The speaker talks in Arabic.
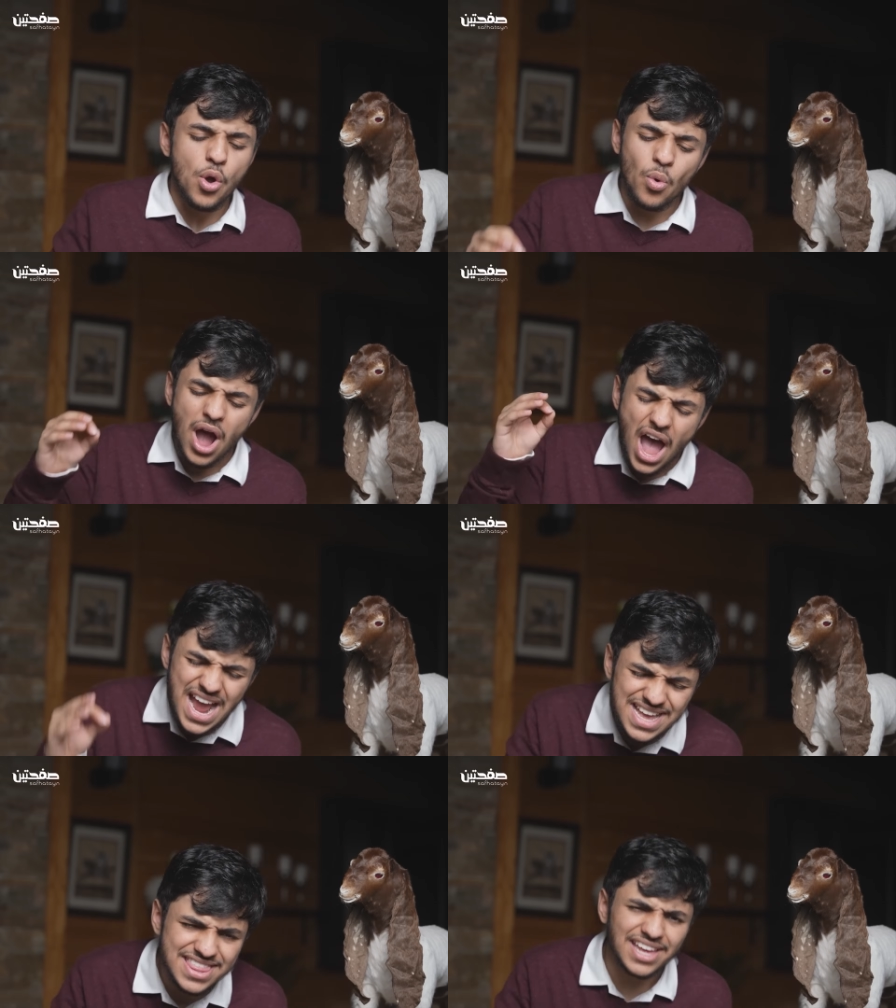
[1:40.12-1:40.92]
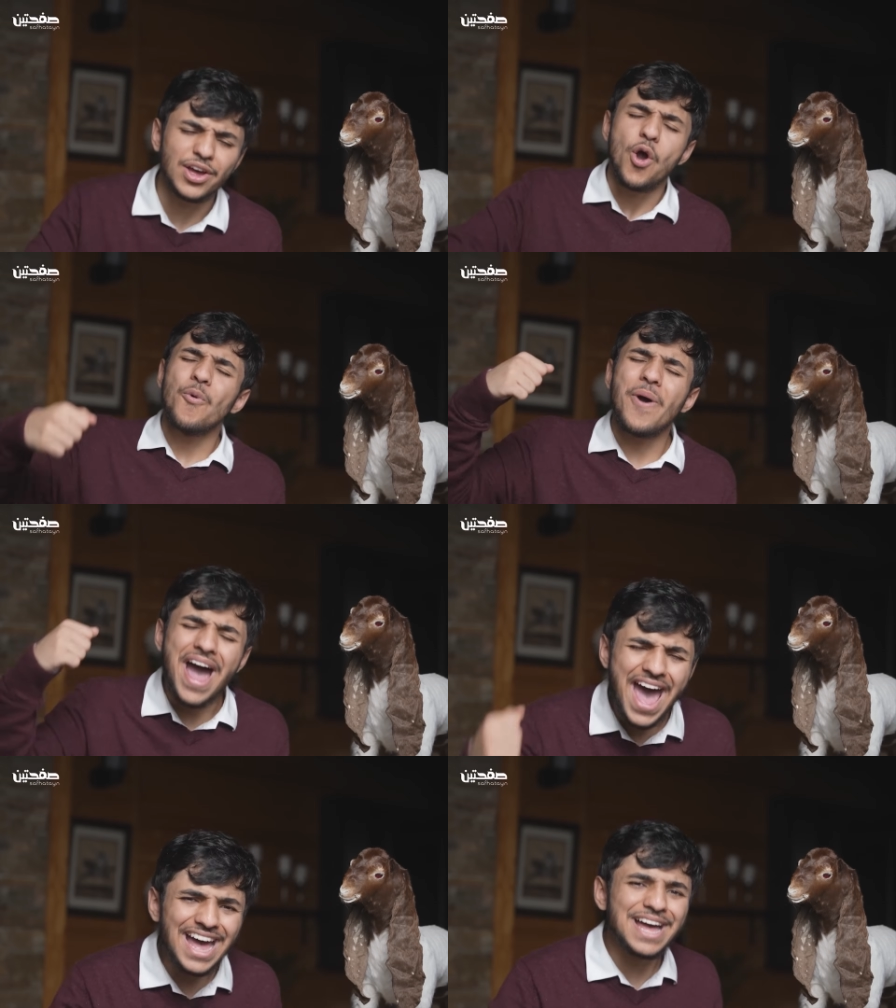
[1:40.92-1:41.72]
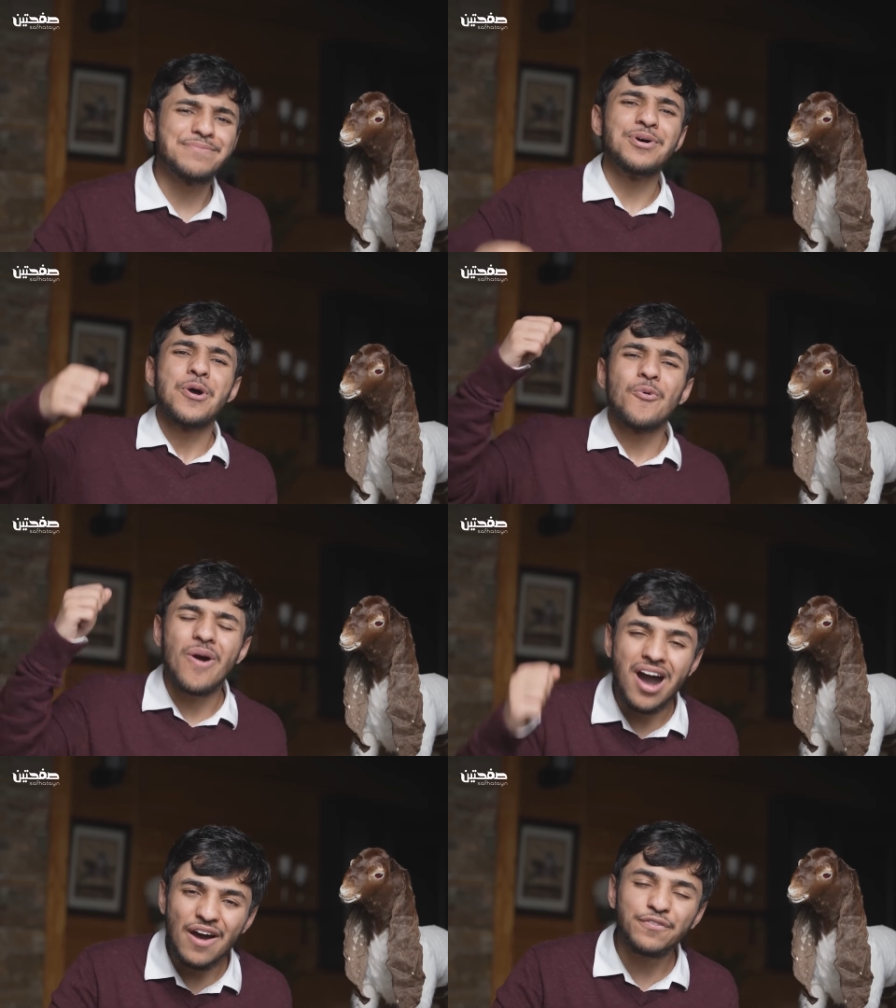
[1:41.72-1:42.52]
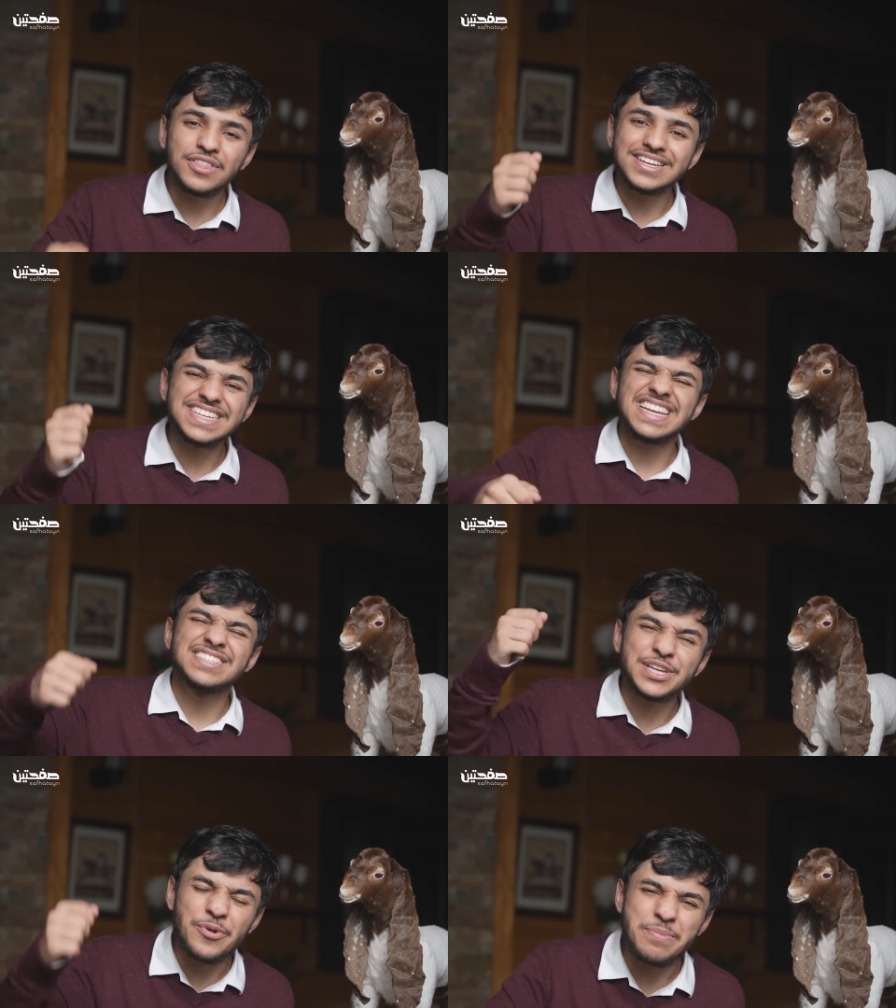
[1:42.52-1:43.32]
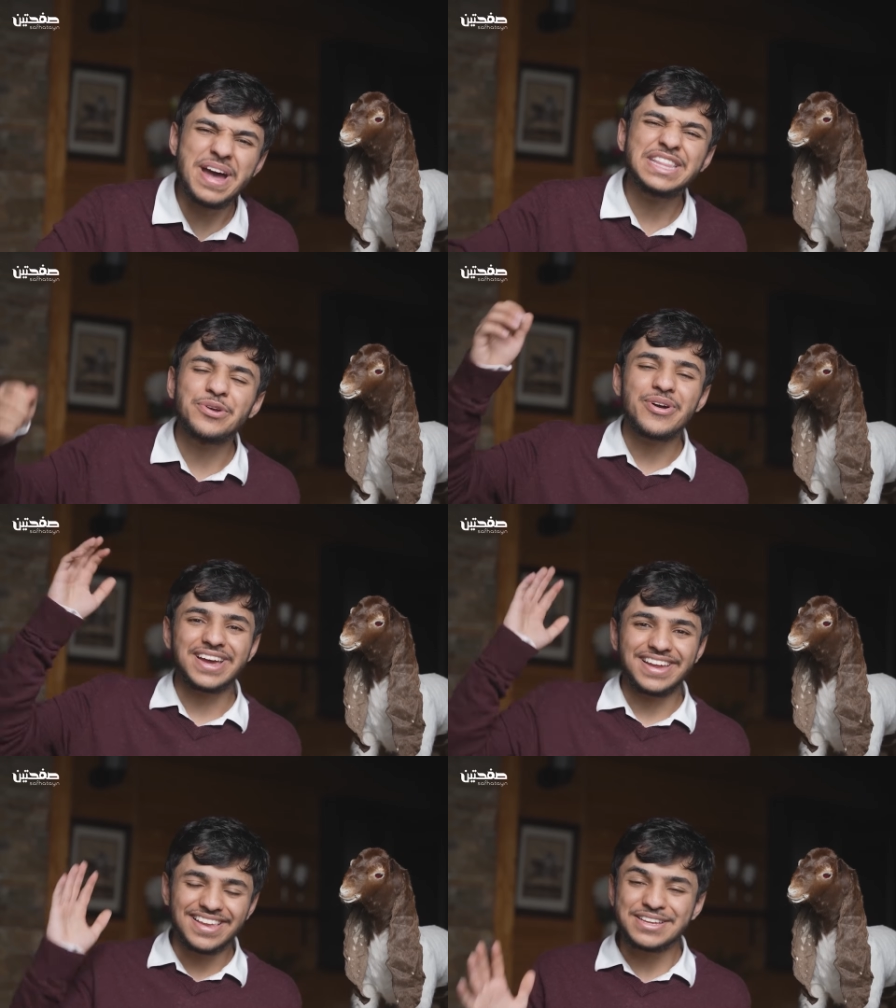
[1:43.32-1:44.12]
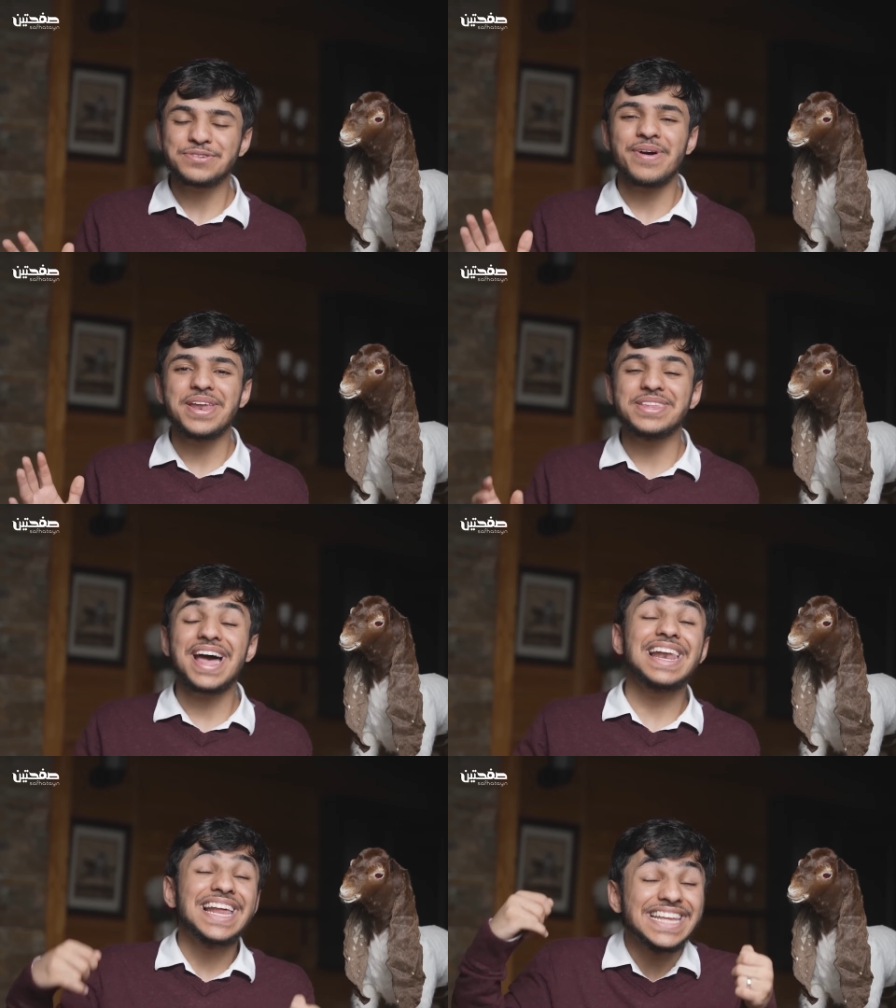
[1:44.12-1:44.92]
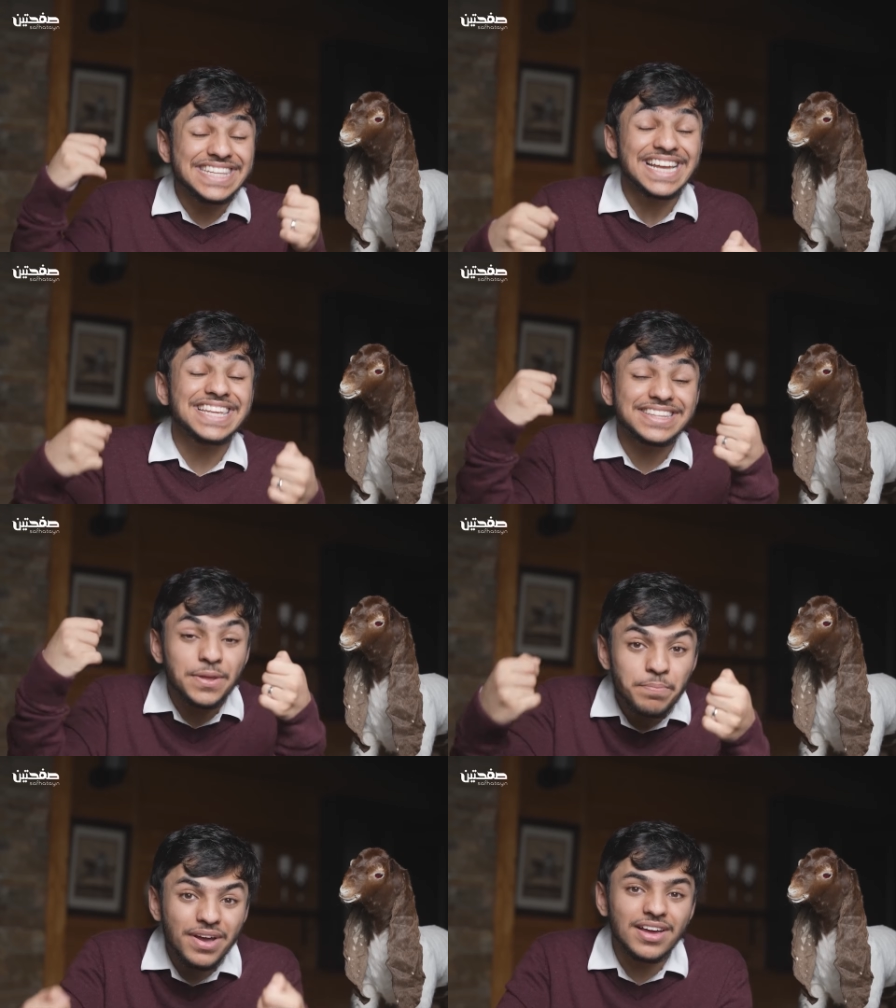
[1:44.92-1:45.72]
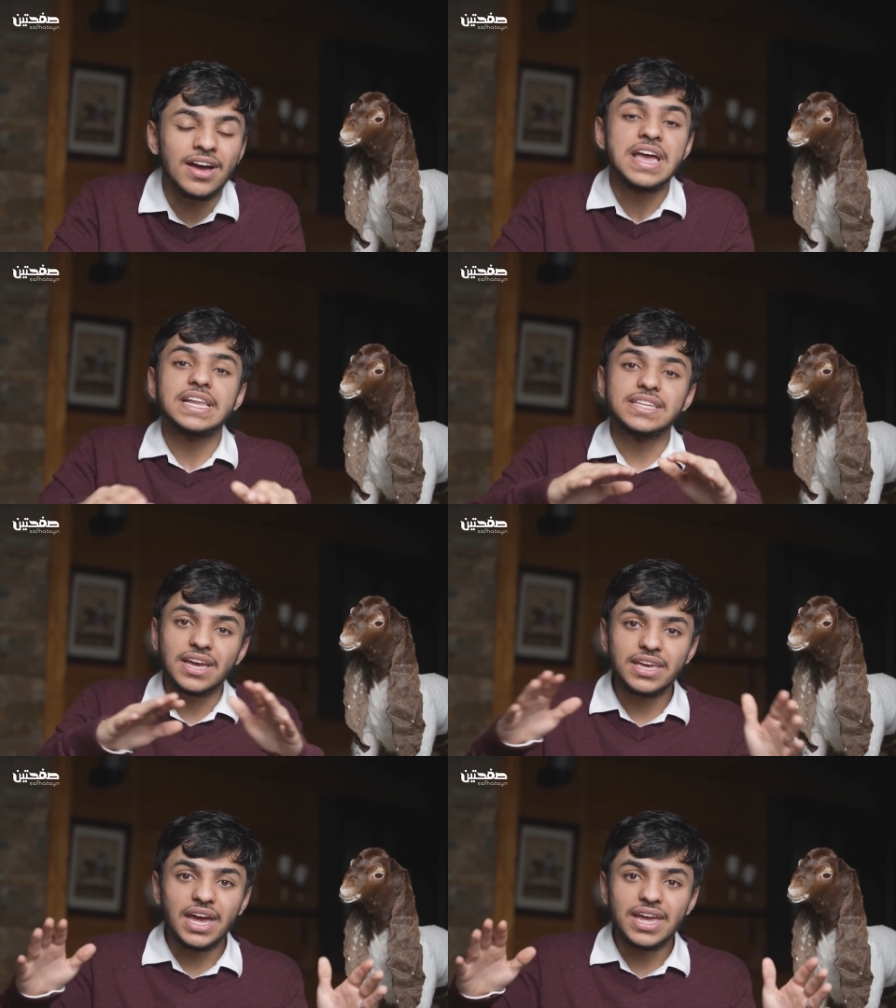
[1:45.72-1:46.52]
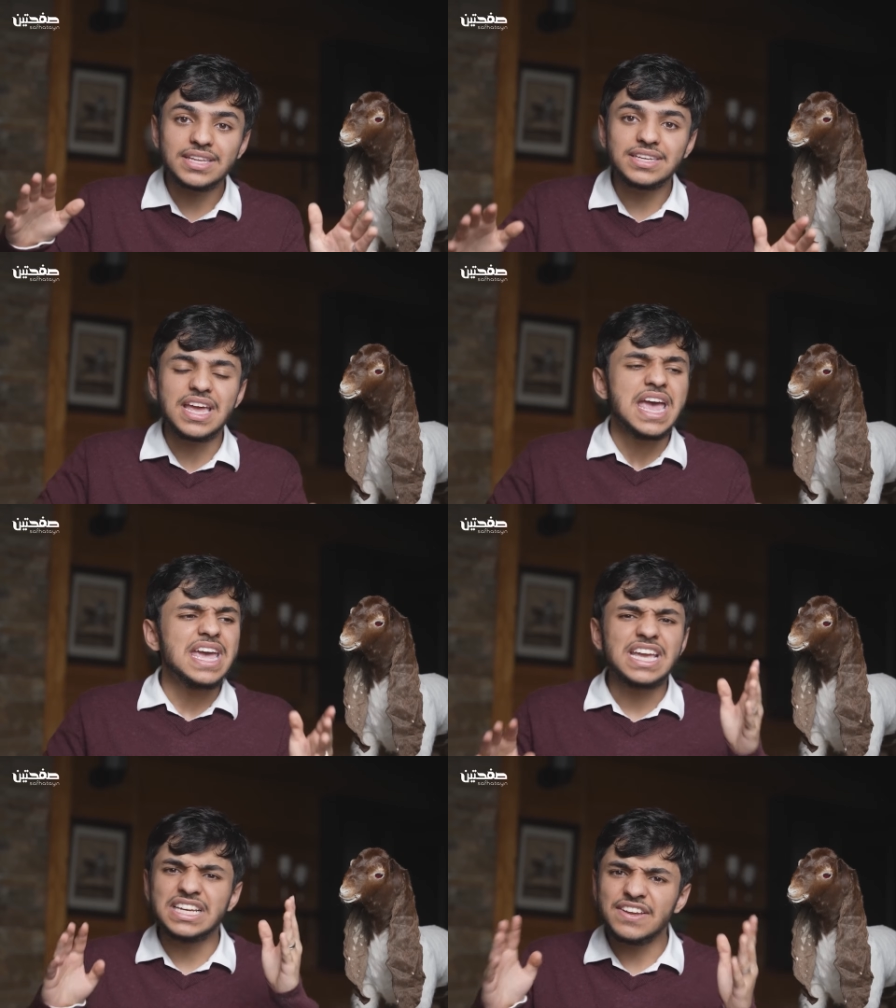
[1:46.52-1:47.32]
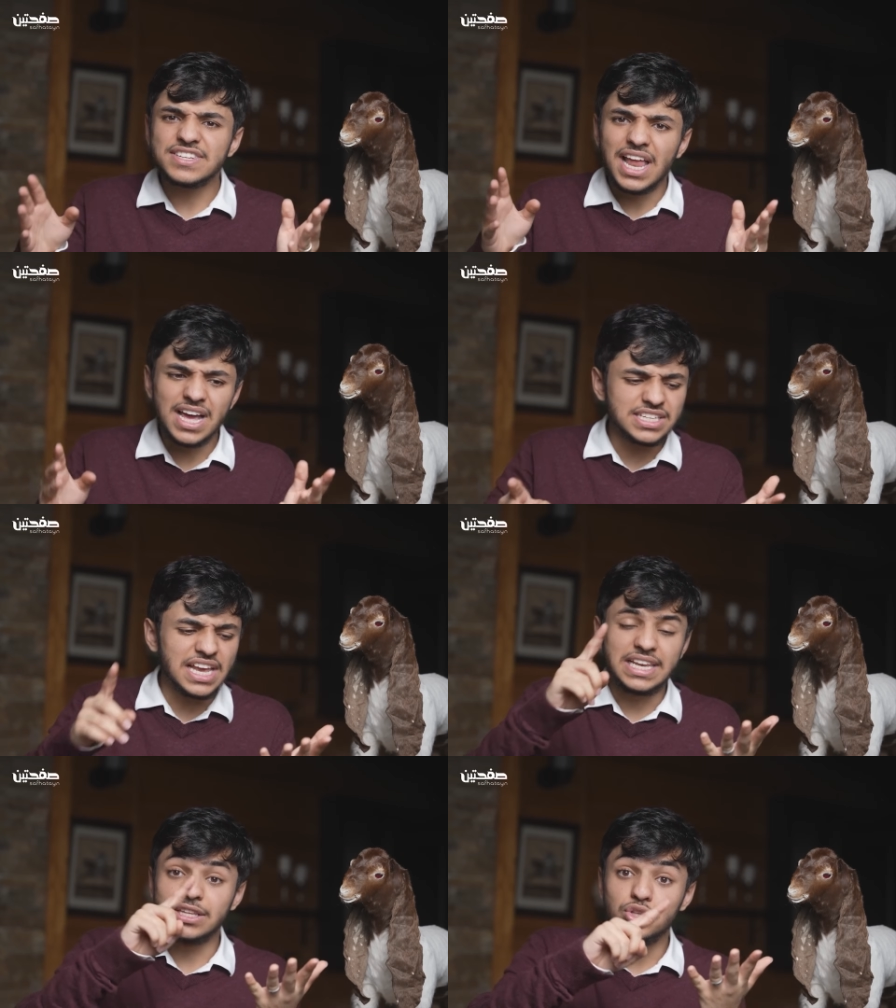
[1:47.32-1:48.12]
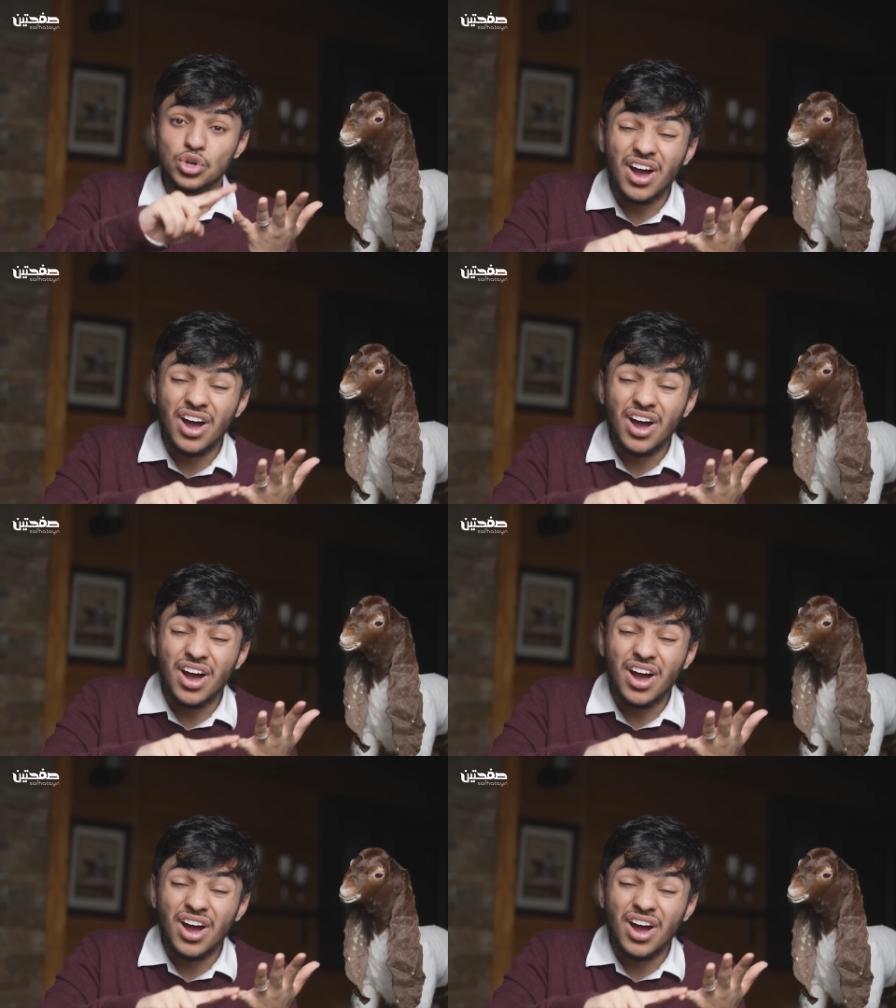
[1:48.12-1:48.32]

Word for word: واكثر واهم وافضل شيء تسوي بعد توكل على الله سبحانه وتعالى اللي تقدر تطبقها لتغيير حياتك هي نفس الحاجه اللي